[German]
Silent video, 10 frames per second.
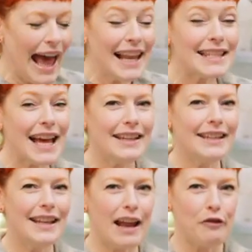alle Sachen,
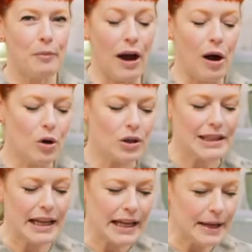die ihr dafür braucht,
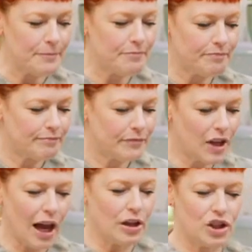ähm,
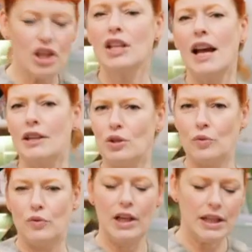ja, sind gar nicht so
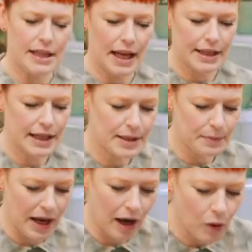viele. Zähle ich jetzt
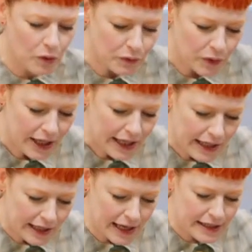mal auf.
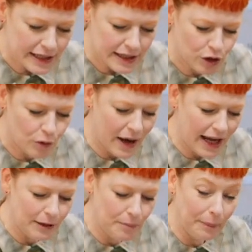Das ist zum
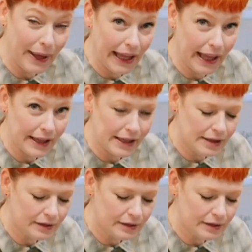einen Mehl,